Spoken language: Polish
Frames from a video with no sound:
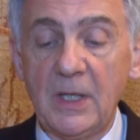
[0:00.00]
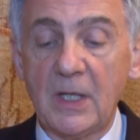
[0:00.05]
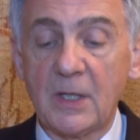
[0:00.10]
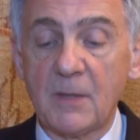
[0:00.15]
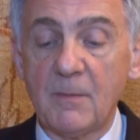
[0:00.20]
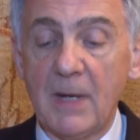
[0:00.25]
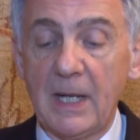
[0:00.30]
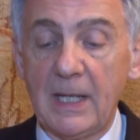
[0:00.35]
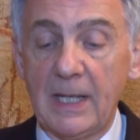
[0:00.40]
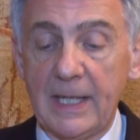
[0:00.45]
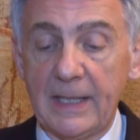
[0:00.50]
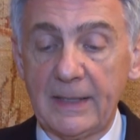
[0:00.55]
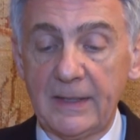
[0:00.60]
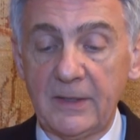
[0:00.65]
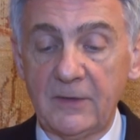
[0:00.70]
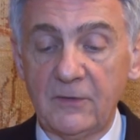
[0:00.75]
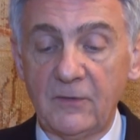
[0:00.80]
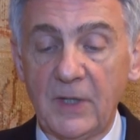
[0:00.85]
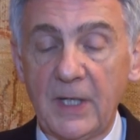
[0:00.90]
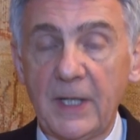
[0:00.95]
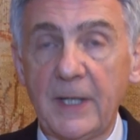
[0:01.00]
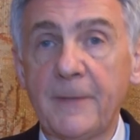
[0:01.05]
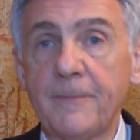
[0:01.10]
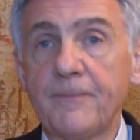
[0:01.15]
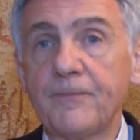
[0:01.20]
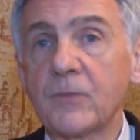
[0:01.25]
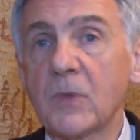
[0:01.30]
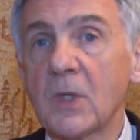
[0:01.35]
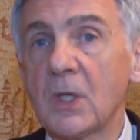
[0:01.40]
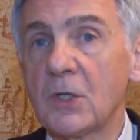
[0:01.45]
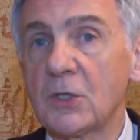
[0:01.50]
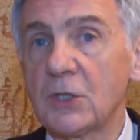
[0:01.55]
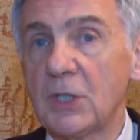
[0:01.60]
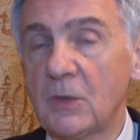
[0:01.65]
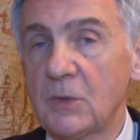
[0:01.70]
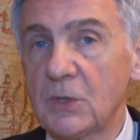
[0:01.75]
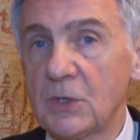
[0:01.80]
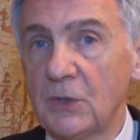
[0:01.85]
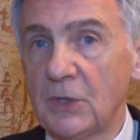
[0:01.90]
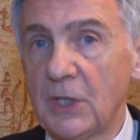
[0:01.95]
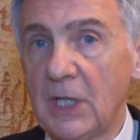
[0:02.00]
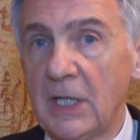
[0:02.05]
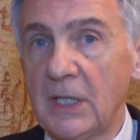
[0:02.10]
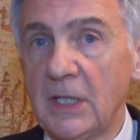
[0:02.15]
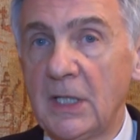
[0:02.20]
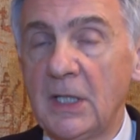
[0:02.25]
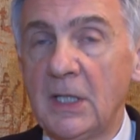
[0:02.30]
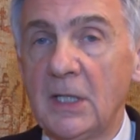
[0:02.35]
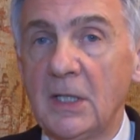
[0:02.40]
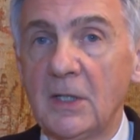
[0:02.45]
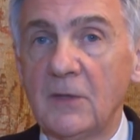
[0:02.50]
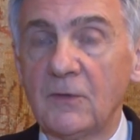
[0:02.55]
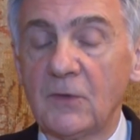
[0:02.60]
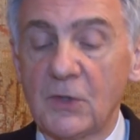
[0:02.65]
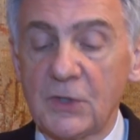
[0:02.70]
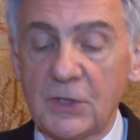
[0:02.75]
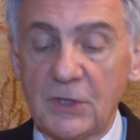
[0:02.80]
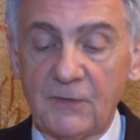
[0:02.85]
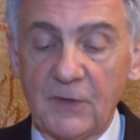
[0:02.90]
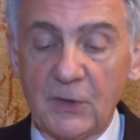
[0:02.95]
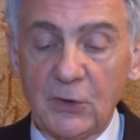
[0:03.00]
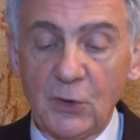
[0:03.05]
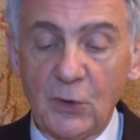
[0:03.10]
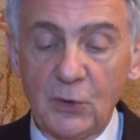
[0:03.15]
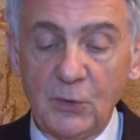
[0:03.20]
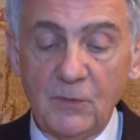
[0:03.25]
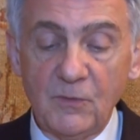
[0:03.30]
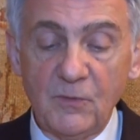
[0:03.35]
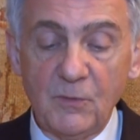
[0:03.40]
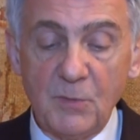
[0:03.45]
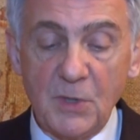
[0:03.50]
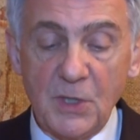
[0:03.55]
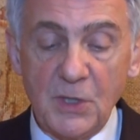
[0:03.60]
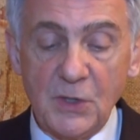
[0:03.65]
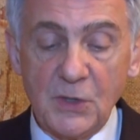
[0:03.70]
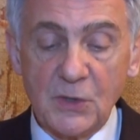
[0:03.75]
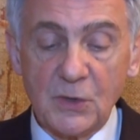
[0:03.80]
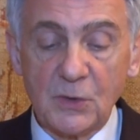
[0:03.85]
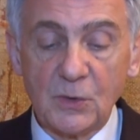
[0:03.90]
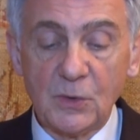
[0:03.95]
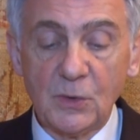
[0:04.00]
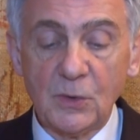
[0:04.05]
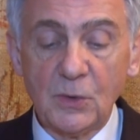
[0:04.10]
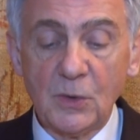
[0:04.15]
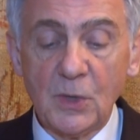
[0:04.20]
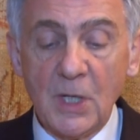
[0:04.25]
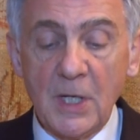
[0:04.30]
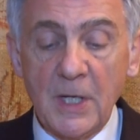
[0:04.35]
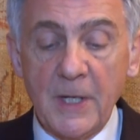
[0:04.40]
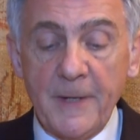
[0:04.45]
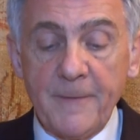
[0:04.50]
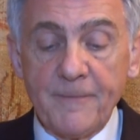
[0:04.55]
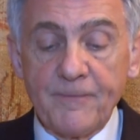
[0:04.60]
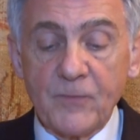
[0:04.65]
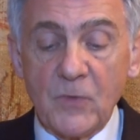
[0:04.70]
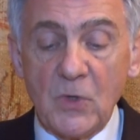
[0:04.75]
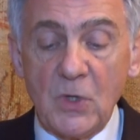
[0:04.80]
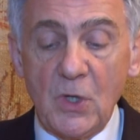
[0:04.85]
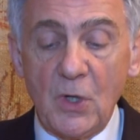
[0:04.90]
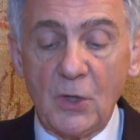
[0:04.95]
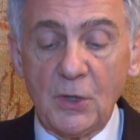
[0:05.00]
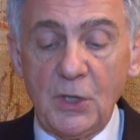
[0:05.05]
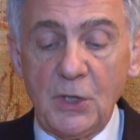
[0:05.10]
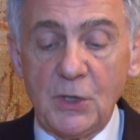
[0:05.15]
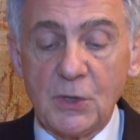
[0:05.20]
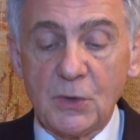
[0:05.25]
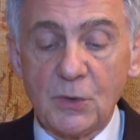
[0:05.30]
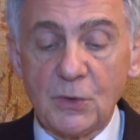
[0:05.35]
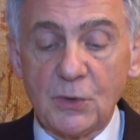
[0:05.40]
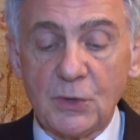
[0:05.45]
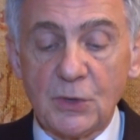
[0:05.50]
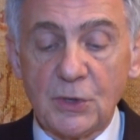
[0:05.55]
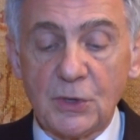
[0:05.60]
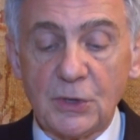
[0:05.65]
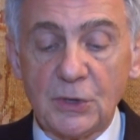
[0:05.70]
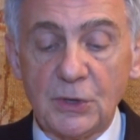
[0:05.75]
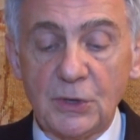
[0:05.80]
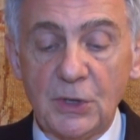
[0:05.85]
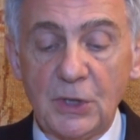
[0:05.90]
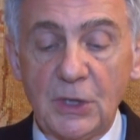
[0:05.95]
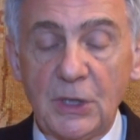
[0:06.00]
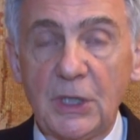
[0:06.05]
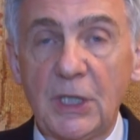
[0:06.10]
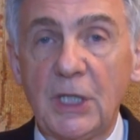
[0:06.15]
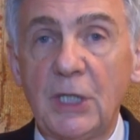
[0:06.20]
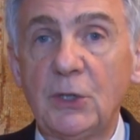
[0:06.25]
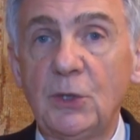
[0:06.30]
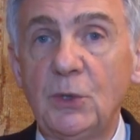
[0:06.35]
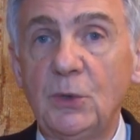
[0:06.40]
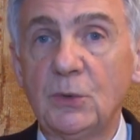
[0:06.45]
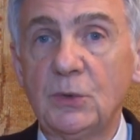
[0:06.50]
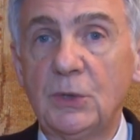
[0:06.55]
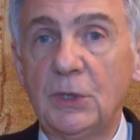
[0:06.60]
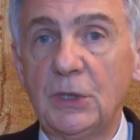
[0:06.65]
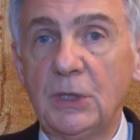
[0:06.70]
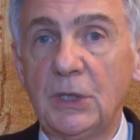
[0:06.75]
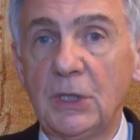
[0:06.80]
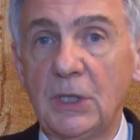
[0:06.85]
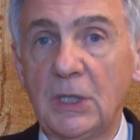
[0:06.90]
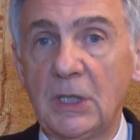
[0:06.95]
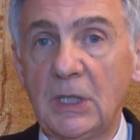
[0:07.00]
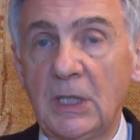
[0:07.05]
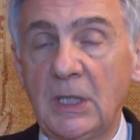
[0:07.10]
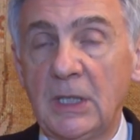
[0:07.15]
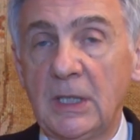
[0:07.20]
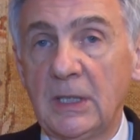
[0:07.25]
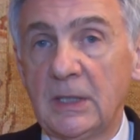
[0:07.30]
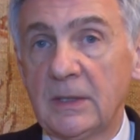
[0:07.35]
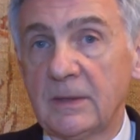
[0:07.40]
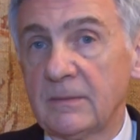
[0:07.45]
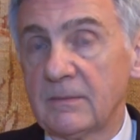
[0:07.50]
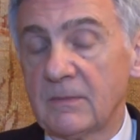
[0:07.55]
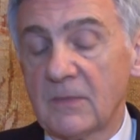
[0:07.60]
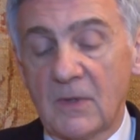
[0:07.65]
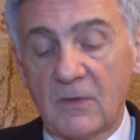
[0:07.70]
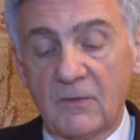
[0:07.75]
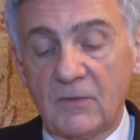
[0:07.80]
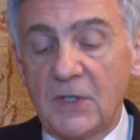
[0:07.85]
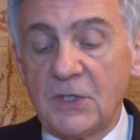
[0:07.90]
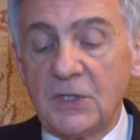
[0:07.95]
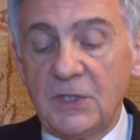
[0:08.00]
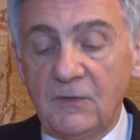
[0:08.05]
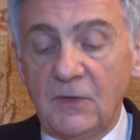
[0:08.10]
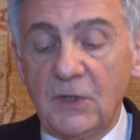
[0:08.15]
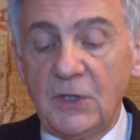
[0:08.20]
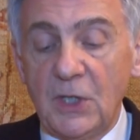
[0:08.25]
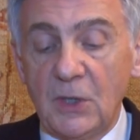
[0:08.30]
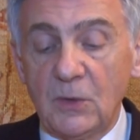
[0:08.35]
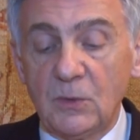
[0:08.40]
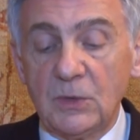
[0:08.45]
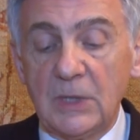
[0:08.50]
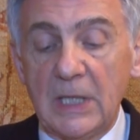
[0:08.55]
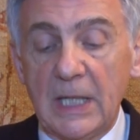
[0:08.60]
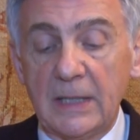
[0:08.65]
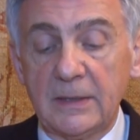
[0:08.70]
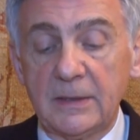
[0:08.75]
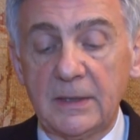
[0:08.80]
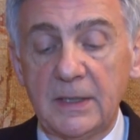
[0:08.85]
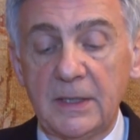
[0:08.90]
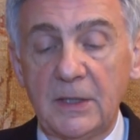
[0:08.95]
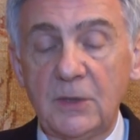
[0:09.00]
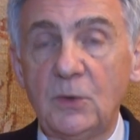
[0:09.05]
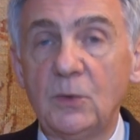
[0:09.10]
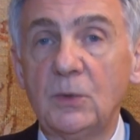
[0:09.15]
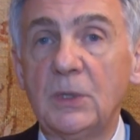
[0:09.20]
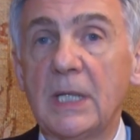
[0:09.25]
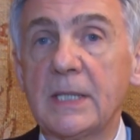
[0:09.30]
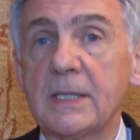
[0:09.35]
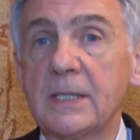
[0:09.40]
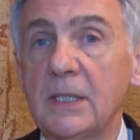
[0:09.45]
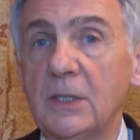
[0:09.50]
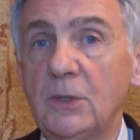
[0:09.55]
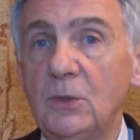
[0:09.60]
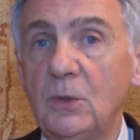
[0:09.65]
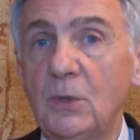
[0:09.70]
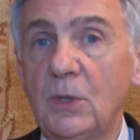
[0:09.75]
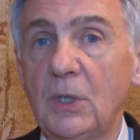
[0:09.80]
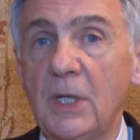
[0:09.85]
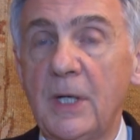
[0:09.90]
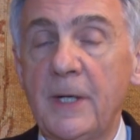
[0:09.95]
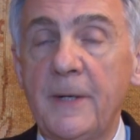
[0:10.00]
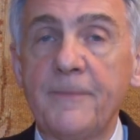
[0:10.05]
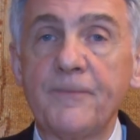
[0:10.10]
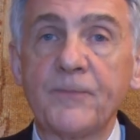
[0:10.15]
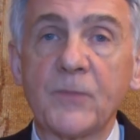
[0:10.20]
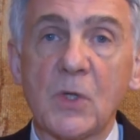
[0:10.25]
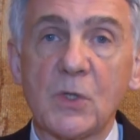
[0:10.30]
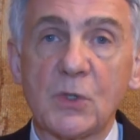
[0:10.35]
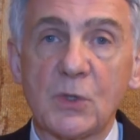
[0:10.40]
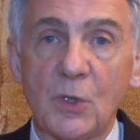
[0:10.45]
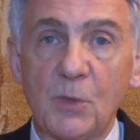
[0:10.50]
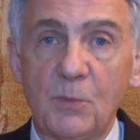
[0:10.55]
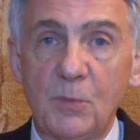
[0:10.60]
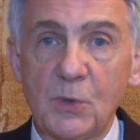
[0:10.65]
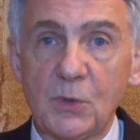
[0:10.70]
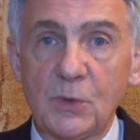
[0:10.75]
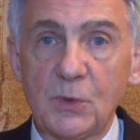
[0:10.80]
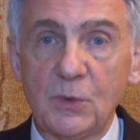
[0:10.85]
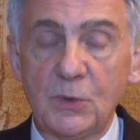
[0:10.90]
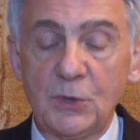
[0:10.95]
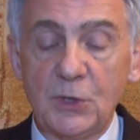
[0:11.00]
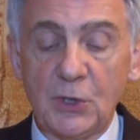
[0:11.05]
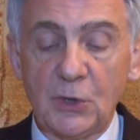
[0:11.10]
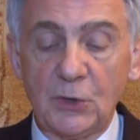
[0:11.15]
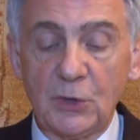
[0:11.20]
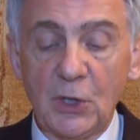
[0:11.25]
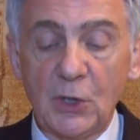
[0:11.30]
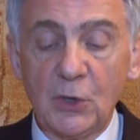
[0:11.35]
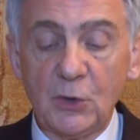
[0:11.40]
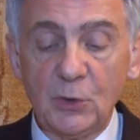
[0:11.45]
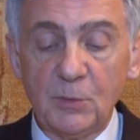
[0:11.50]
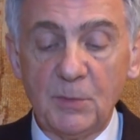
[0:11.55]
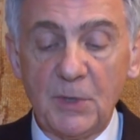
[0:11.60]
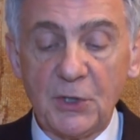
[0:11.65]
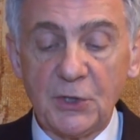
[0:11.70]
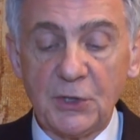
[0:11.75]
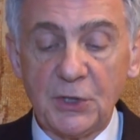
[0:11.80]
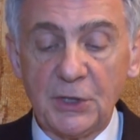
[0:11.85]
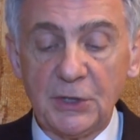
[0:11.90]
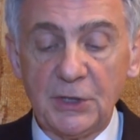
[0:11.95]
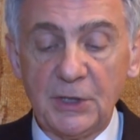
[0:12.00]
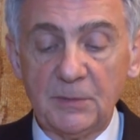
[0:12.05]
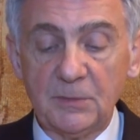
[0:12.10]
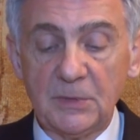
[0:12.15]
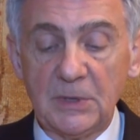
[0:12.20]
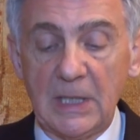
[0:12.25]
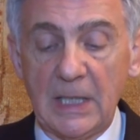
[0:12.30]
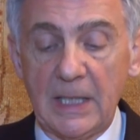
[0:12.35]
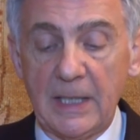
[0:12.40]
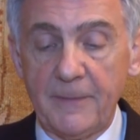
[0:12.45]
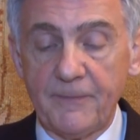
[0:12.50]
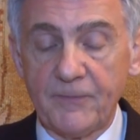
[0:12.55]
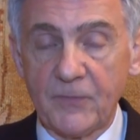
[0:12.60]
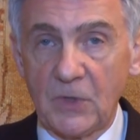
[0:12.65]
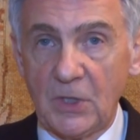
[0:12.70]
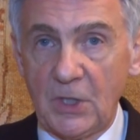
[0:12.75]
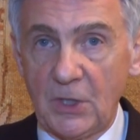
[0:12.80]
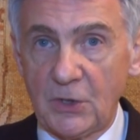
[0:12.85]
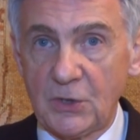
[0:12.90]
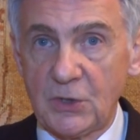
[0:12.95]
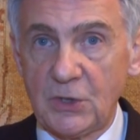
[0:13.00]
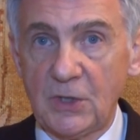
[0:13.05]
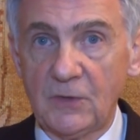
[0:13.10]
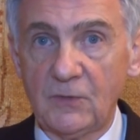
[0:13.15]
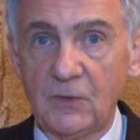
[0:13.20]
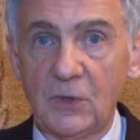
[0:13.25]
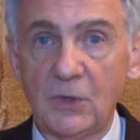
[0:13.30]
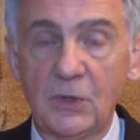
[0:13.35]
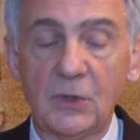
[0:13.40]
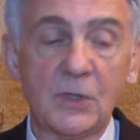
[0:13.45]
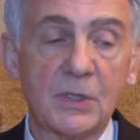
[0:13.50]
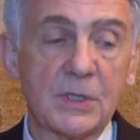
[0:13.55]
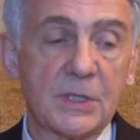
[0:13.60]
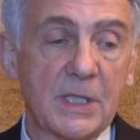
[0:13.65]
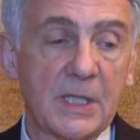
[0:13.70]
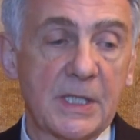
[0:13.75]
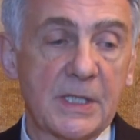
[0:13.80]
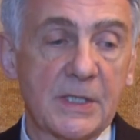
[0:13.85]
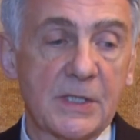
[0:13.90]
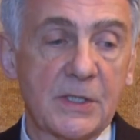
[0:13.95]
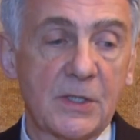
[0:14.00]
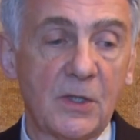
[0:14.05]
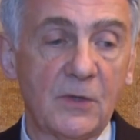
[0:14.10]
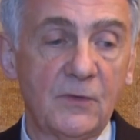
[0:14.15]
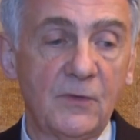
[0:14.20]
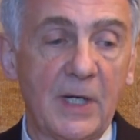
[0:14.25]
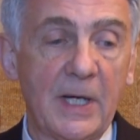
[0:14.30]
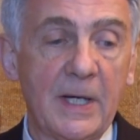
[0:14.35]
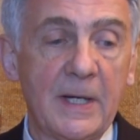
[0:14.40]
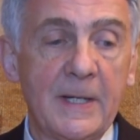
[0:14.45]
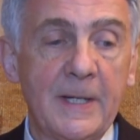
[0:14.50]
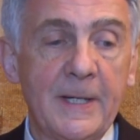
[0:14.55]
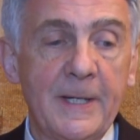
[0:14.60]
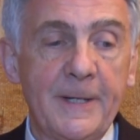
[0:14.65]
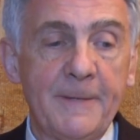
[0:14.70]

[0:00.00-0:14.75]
Giermalajewa, kształcona w konserwatorium w Mińsku. No i cóż, y, etiudy właściwie nieudane, etiuda cedur z opusu 10 numer 7, ta tercjowo-sekstowa